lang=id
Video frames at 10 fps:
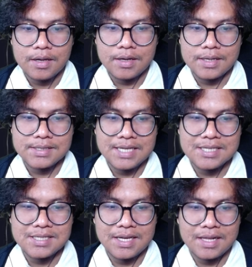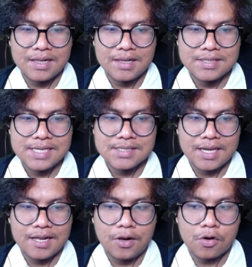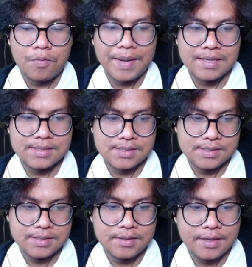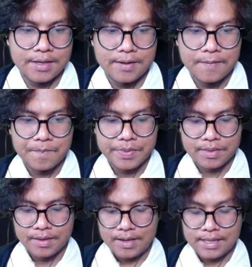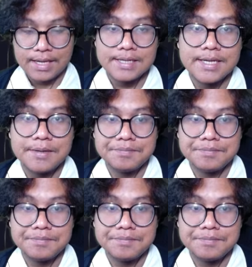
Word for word: uh, Cecil Cecil Romance ya. Lihat ya guys ya.